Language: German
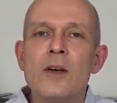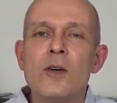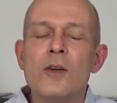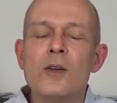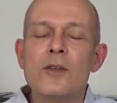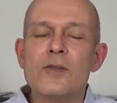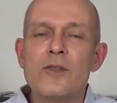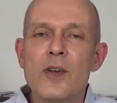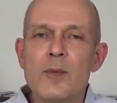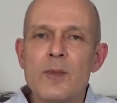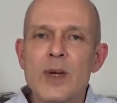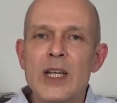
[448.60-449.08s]

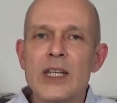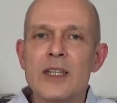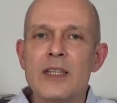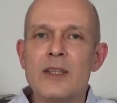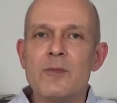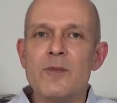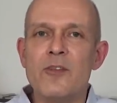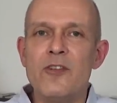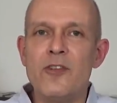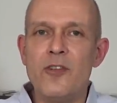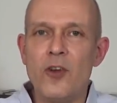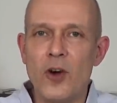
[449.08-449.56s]
Und wenn man
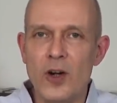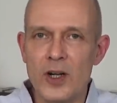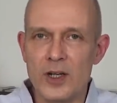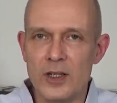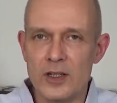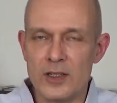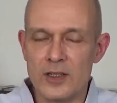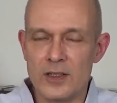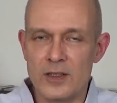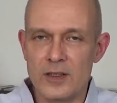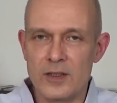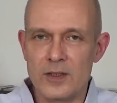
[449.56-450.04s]
dem
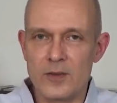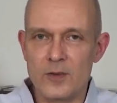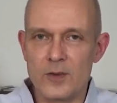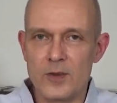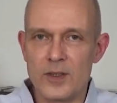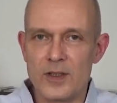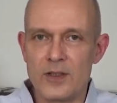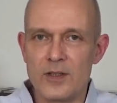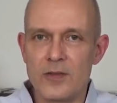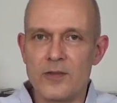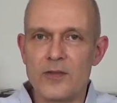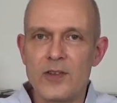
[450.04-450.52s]
folgt,
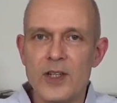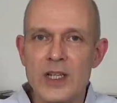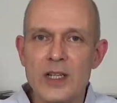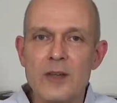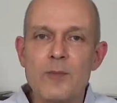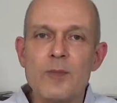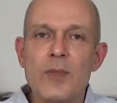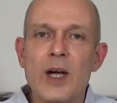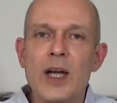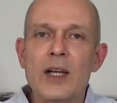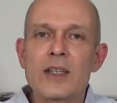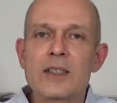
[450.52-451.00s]
und
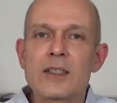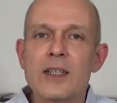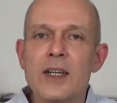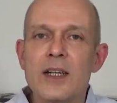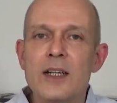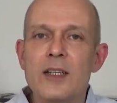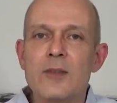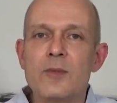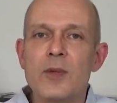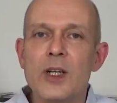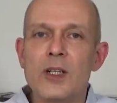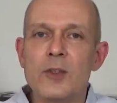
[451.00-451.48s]
viele
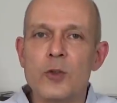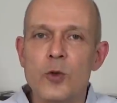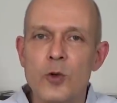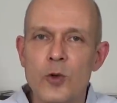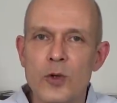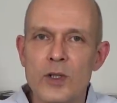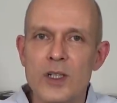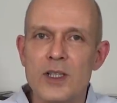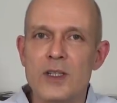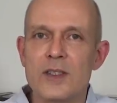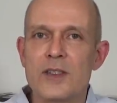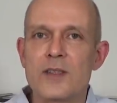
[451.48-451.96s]
Marktteilnehmer
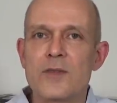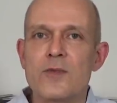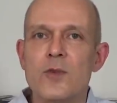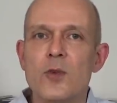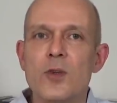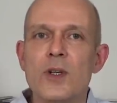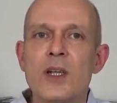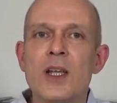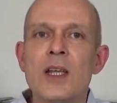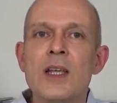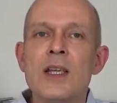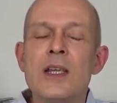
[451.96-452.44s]
tun das
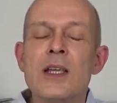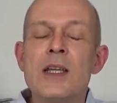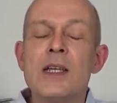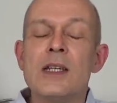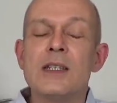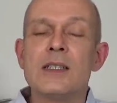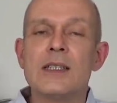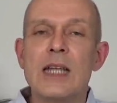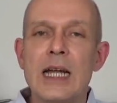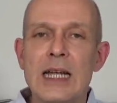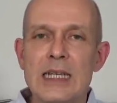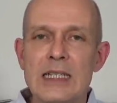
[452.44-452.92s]
wohl,
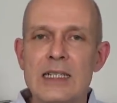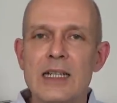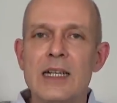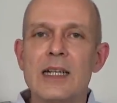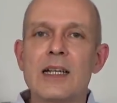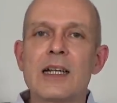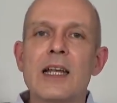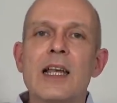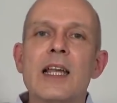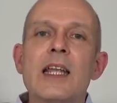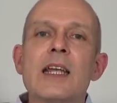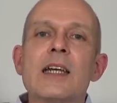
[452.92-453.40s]
dann
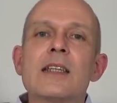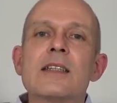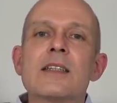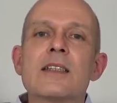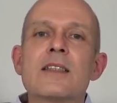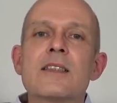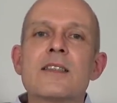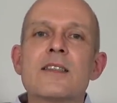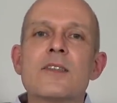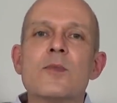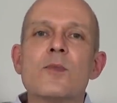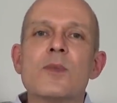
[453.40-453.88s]
erklärt
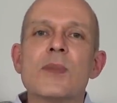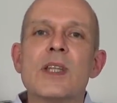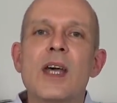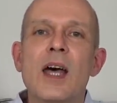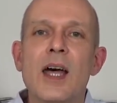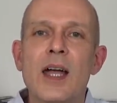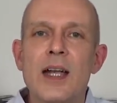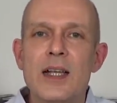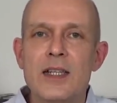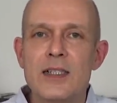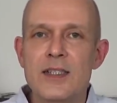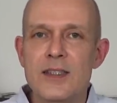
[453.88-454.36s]
das zum
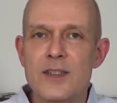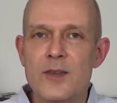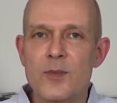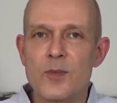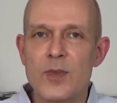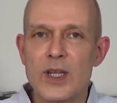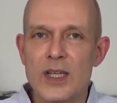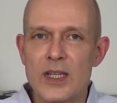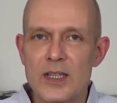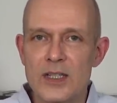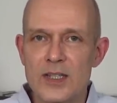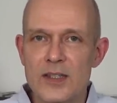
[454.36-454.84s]
Teil
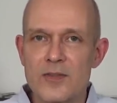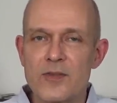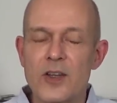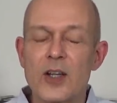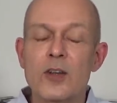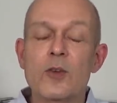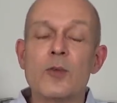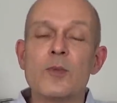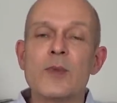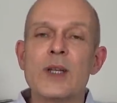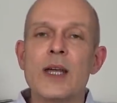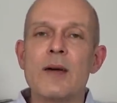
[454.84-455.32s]
zumindest,
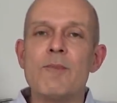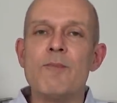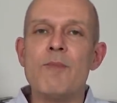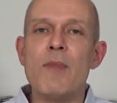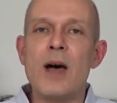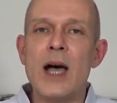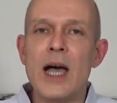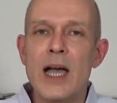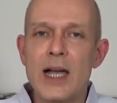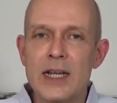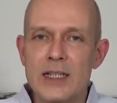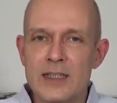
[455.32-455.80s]
warum der
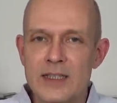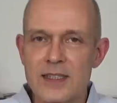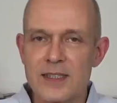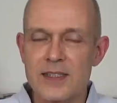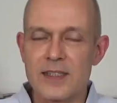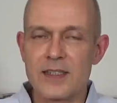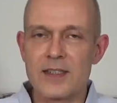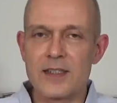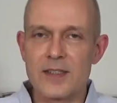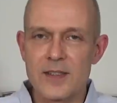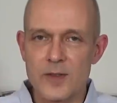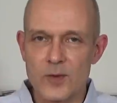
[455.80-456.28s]

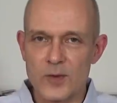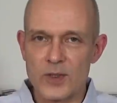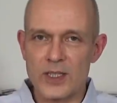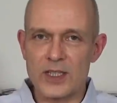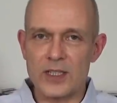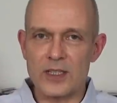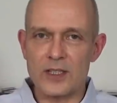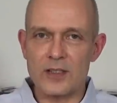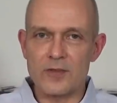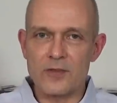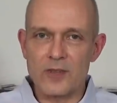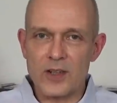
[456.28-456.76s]
Marktzins und
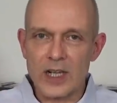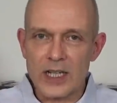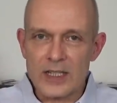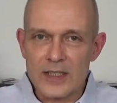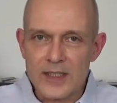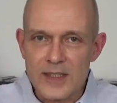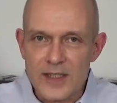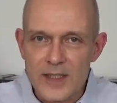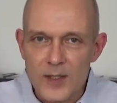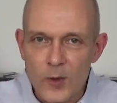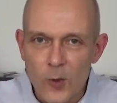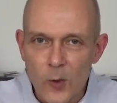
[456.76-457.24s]
die
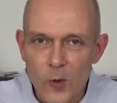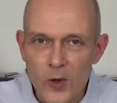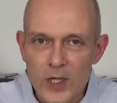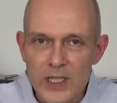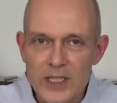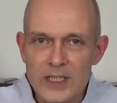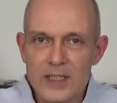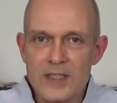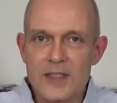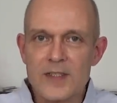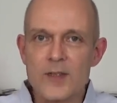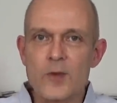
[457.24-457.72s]

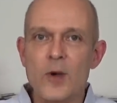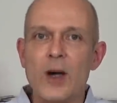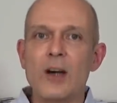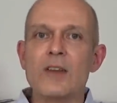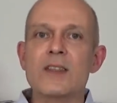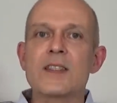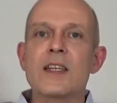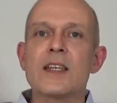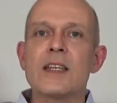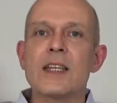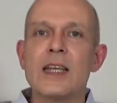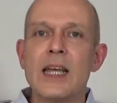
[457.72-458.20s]
Inflation jetzt so
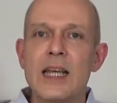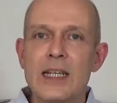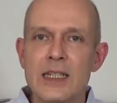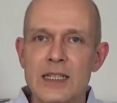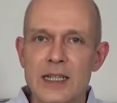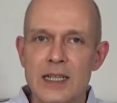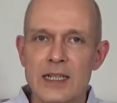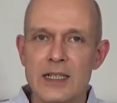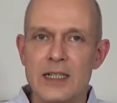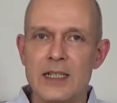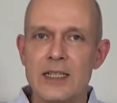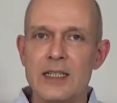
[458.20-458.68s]

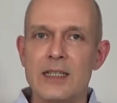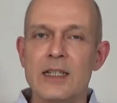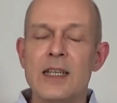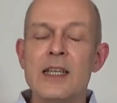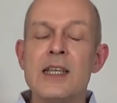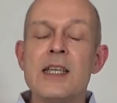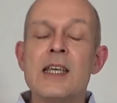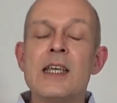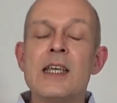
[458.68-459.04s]
auseinandergehen.